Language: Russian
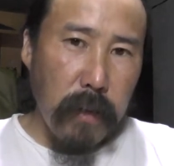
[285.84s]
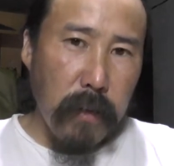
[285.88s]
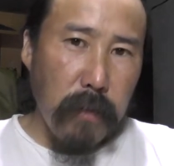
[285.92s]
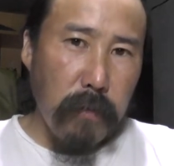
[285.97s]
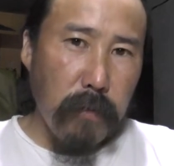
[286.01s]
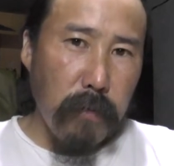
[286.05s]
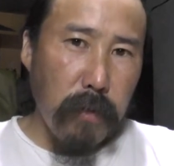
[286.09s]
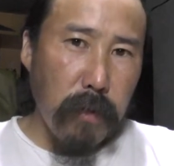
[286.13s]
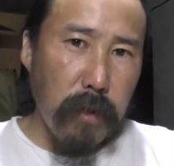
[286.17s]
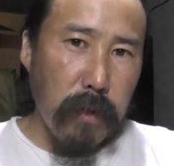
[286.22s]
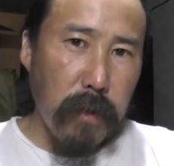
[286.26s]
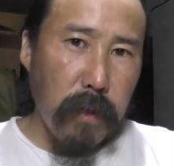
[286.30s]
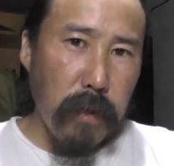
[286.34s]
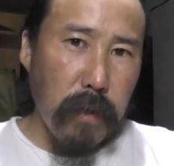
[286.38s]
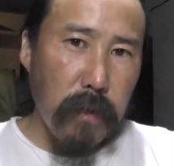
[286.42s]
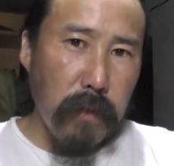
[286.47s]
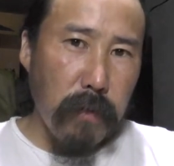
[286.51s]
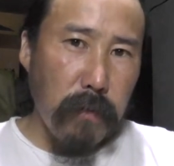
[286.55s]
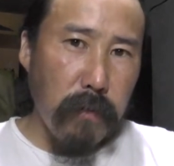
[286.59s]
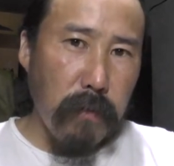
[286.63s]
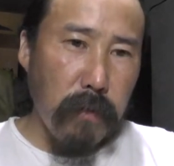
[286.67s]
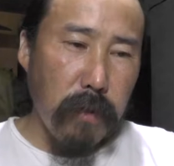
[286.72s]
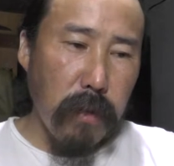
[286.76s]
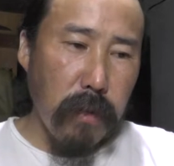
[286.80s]
Вот.
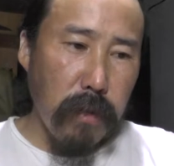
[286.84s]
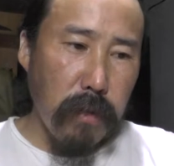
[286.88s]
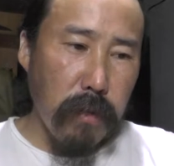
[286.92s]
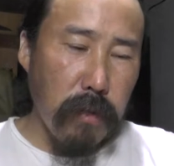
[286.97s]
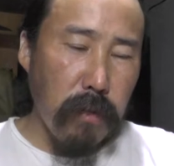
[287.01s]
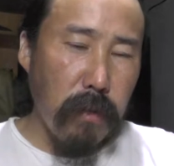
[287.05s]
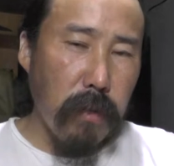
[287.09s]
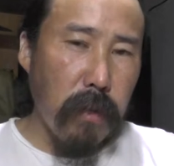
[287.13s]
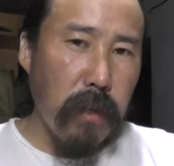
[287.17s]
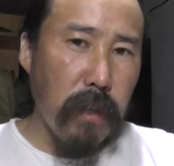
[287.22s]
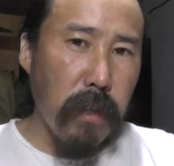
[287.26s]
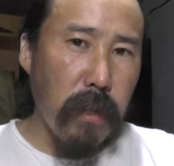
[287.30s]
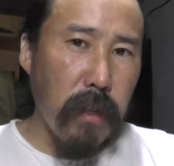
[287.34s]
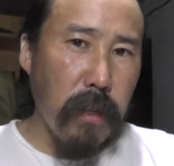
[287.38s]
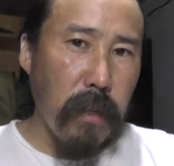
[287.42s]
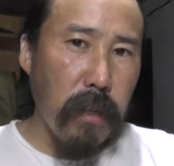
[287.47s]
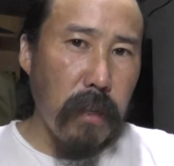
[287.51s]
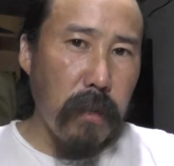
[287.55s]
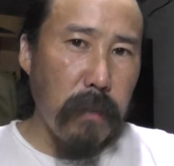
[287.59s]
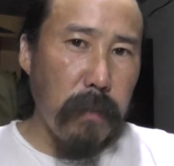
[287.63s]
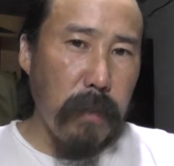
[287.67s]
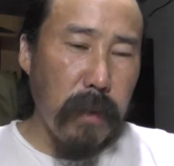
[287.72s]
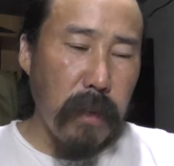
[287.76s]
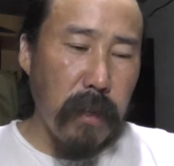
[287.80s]
Вот что
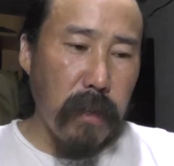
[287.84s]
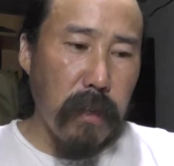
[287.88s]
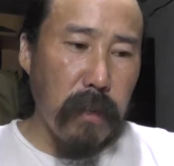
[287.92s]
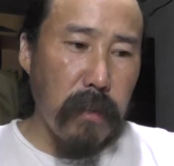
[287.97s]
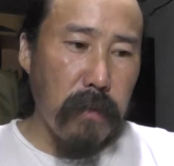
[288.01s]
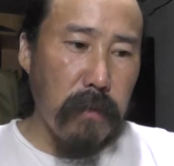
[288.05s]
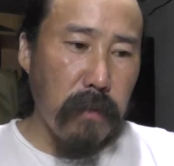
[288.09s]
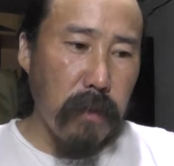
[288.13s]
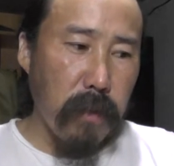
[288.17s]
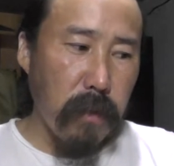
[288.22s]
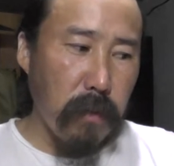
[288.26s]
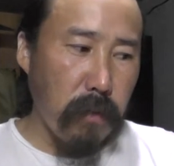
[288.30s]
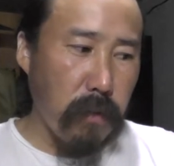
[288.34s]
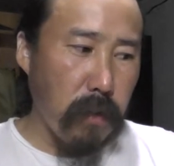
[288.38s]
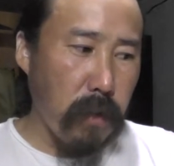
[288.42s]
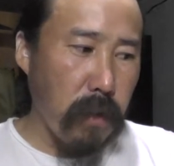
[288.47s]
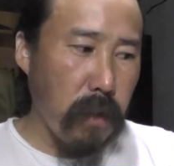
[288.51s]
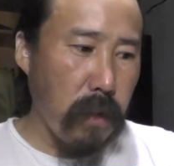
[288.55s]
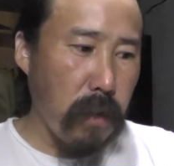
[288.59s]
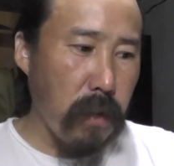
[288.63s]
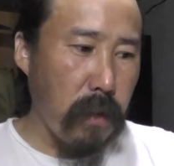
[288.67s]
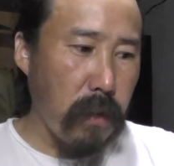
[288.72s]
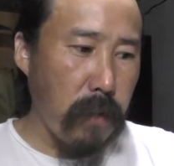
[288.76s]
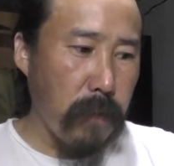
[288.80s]
делает перекись водорода.